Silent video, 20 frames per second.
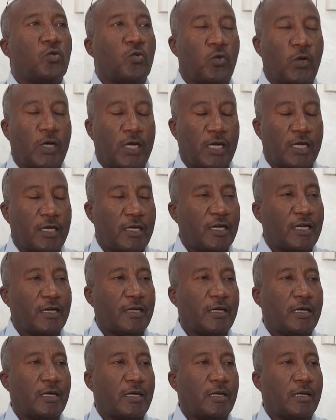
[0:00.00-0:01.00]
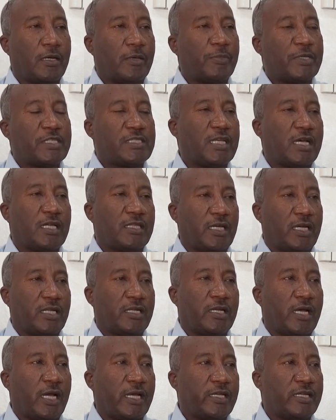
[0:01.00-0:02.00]
وبالذات
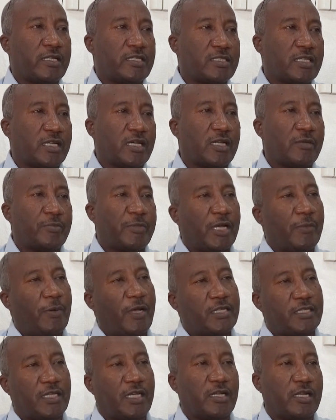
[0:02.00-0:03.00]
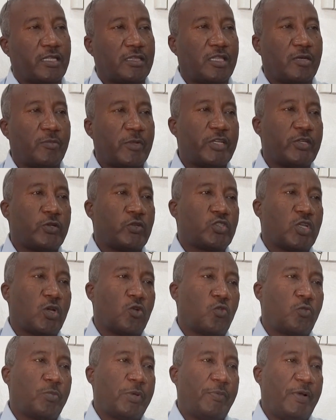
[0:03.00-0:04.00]
يعني اي انسان بيبحث عن التميز
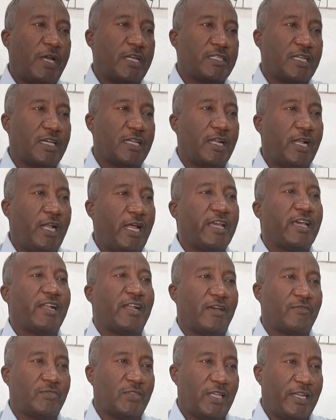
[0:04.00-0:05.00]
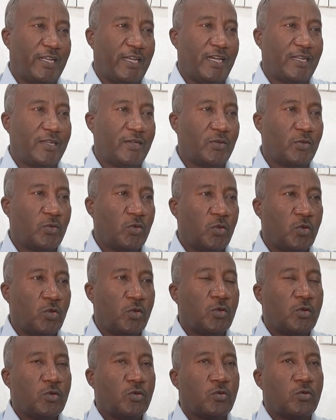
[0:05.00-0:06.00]
او بيبحث عن الحياه الافضل يعني صحيح